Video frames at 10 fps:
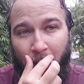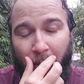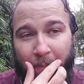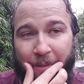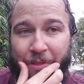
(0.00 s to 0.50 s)

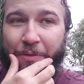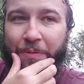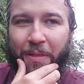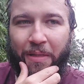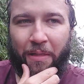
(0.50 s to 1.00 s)
Eu imagino
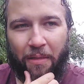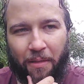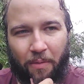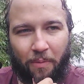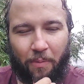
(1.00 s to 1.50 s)

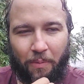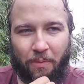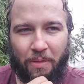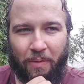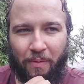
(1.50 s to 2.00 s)
que quando o
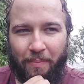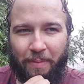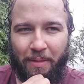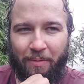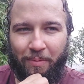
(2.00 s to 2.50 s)
céu tá
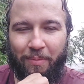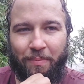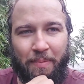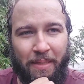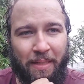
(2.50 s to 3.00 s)
aberto,
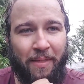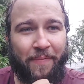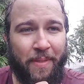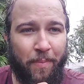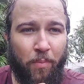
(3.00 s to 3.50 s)
isso aqui
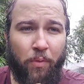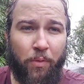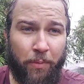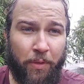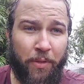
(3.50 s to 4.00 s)
deve ser
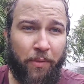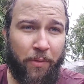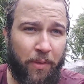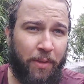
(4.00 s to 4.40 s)
muito bonito.